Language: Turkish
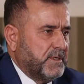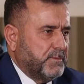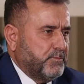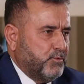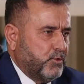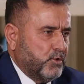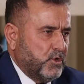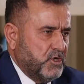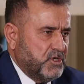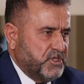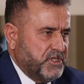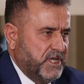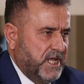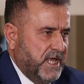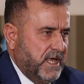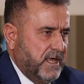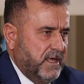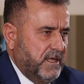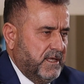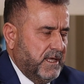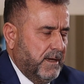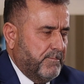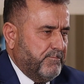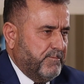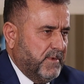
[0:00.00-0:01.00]
bir
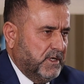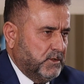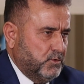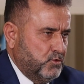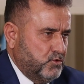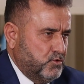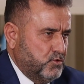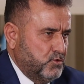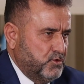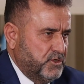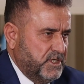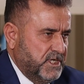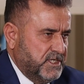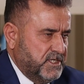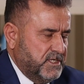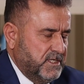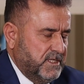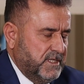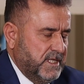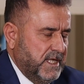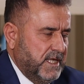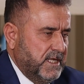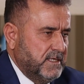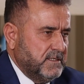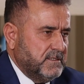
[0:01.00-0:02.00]
proje yapma
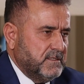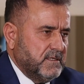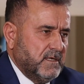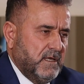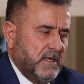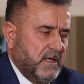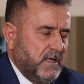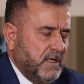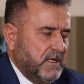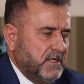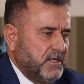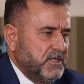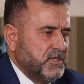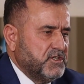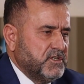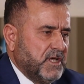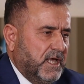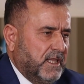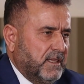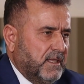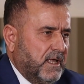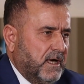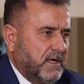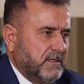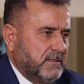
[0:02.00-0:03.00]
düşüncesindeyiz.
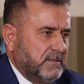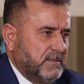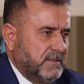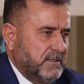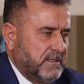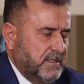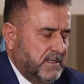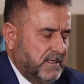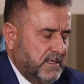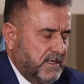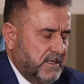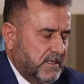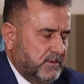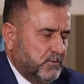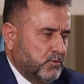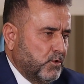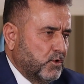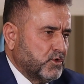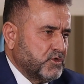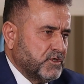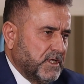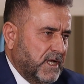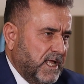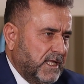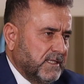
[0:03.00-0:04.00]
İnşallah e,
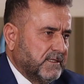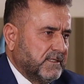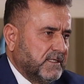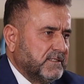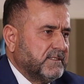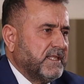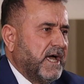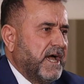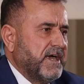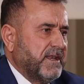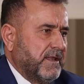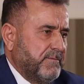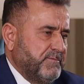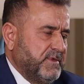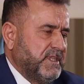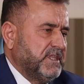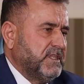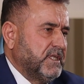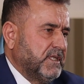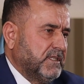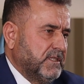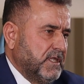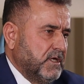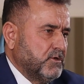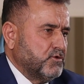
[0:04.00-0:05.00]
96 daire
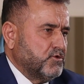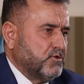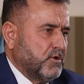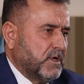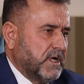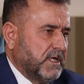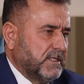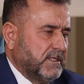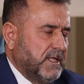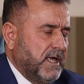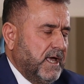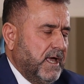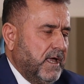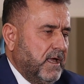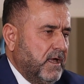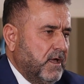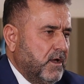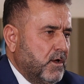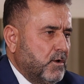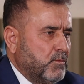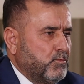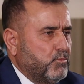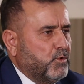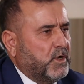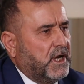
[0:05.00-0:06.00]
bittikten sonra da
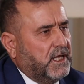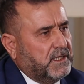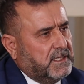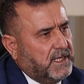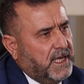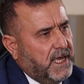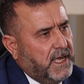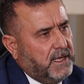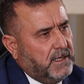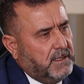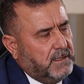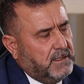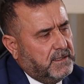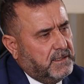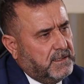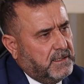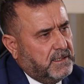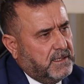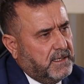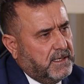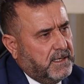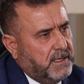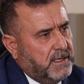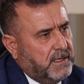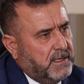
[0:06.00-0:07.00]
burada
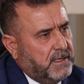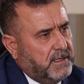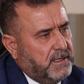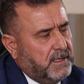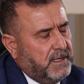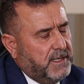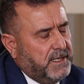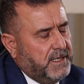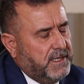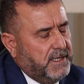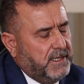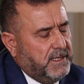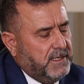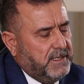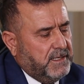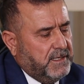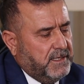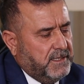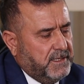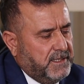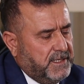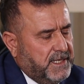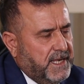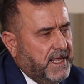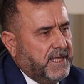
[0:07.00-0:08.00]
e,
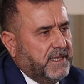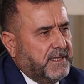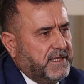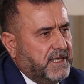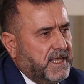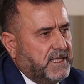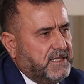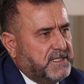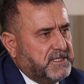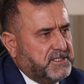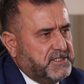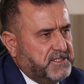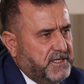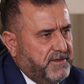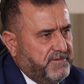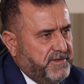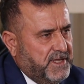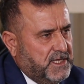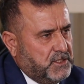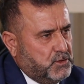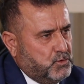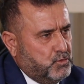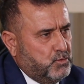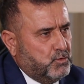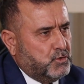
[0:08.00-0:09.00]
yine gelir
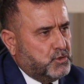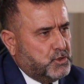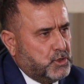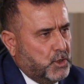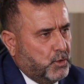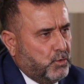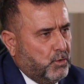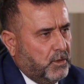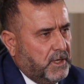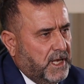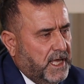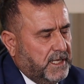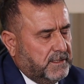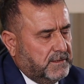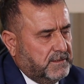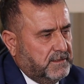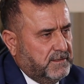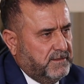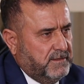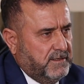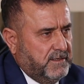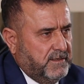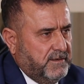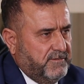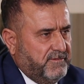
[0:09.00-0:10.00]
seviyesi yüksek olan
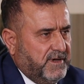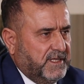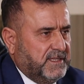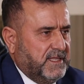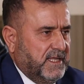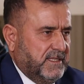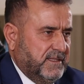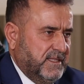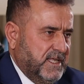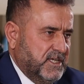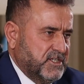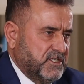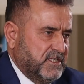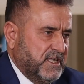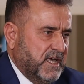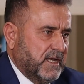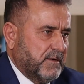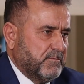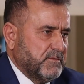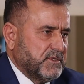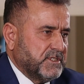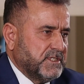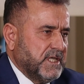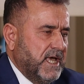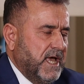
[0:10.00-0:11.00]
e,
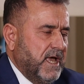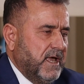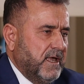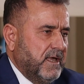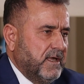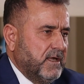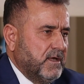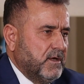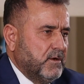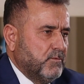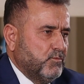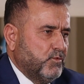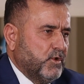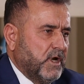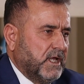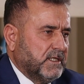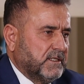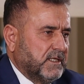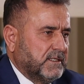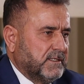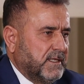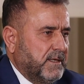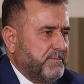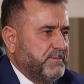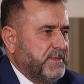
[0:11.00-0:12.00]
vatandaşlarımıza
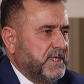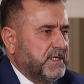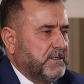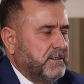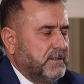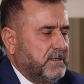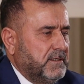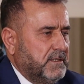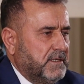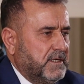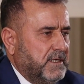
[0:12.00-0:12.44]
burada da bir